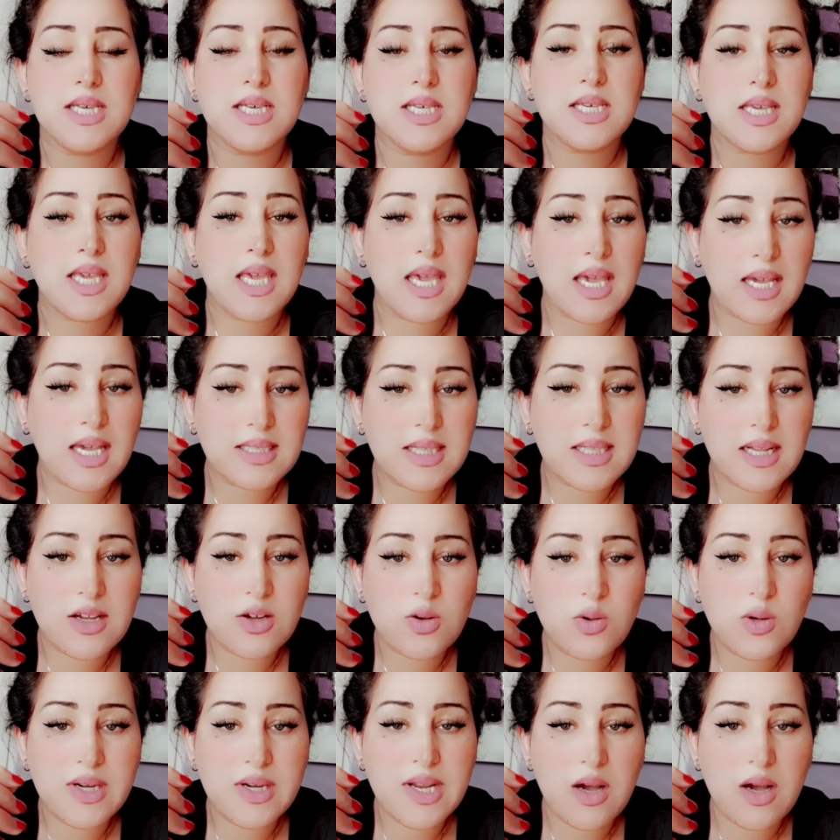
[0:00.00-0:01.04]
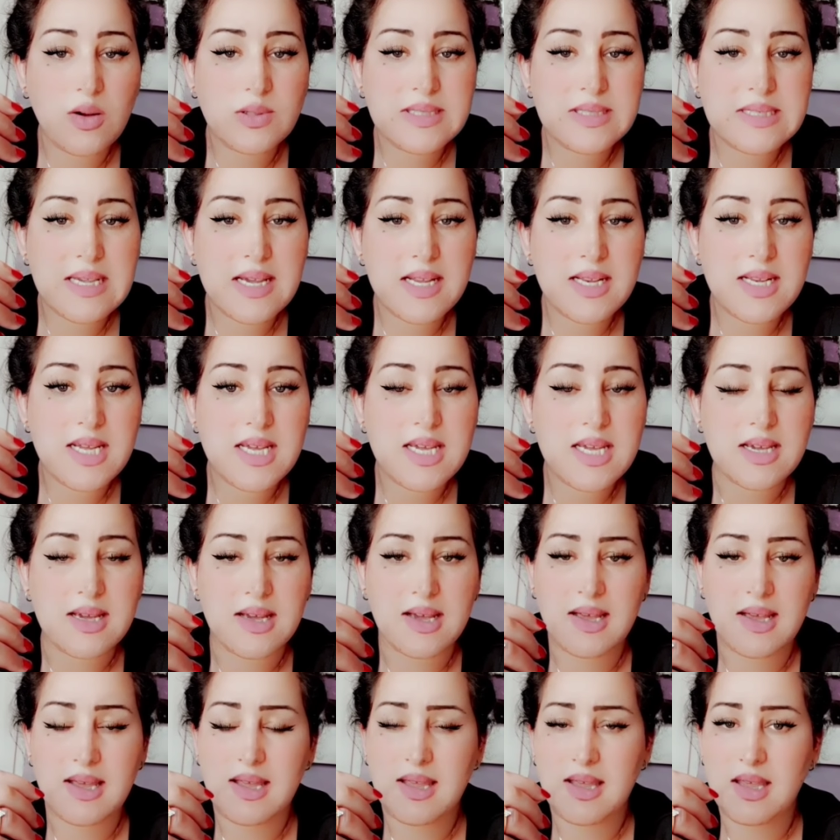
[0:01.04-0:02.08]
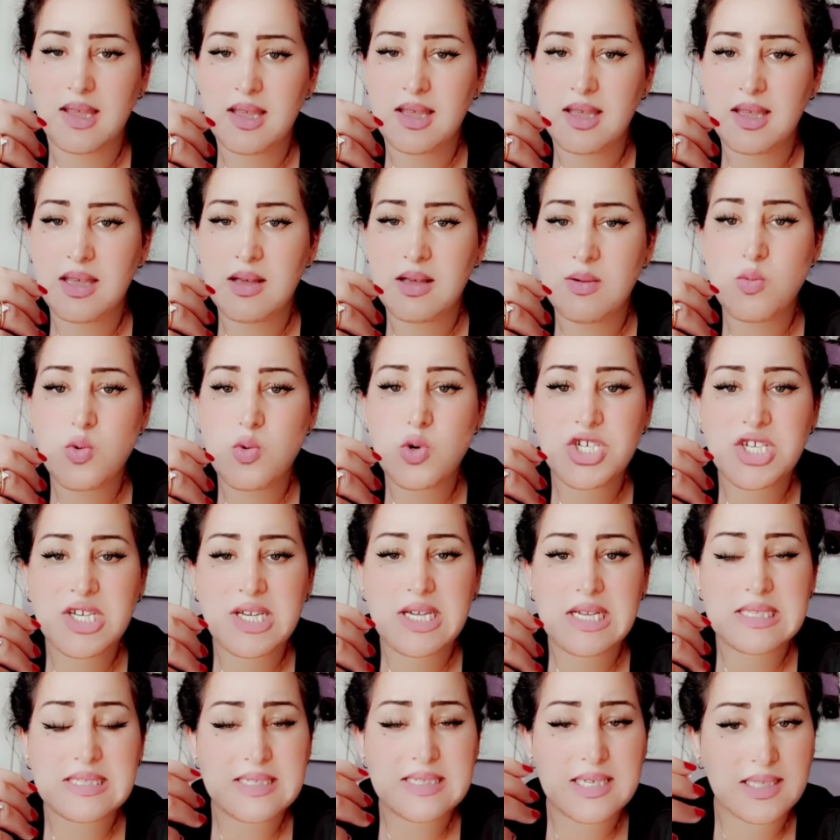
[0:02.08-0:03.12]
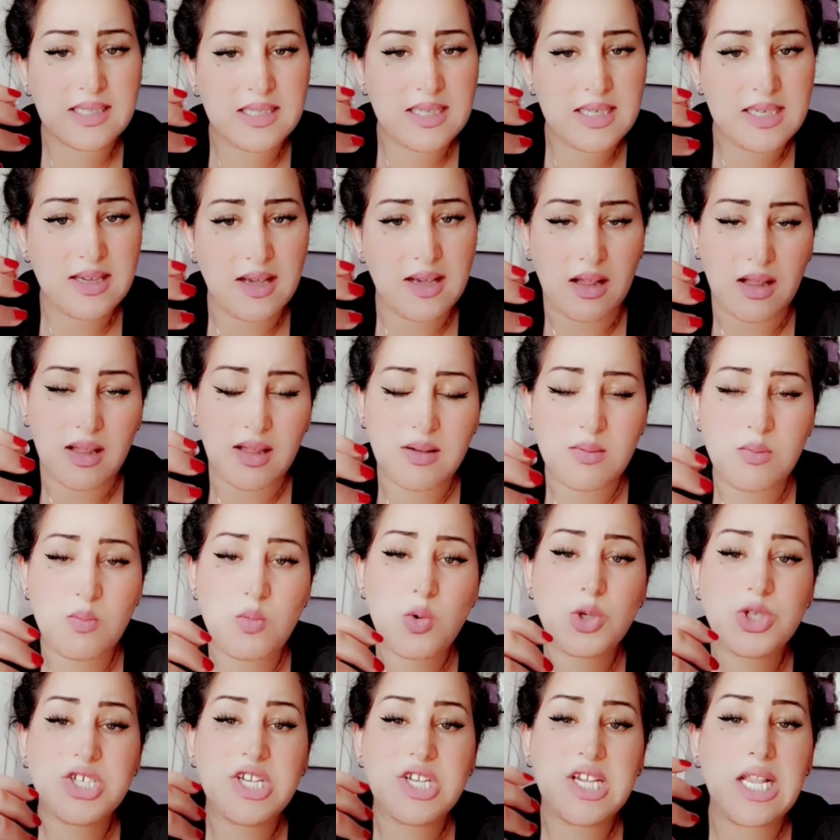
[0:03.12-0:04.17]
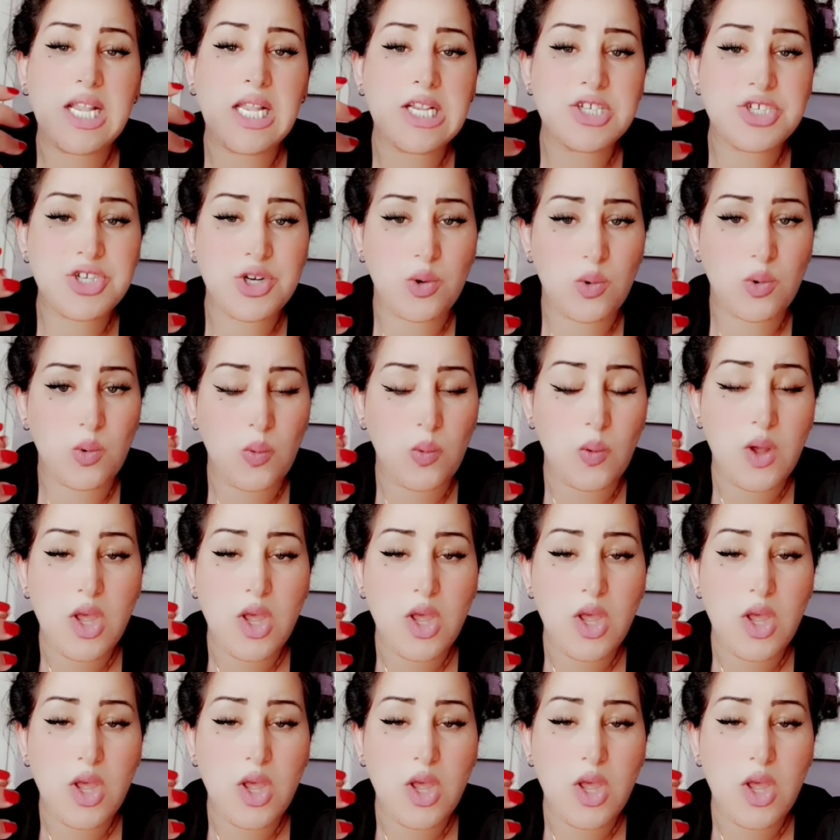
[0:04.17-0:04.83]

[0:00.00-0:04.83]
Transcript: كيقدر يكون عاوتاني مشكل تغذيه مشكل الجو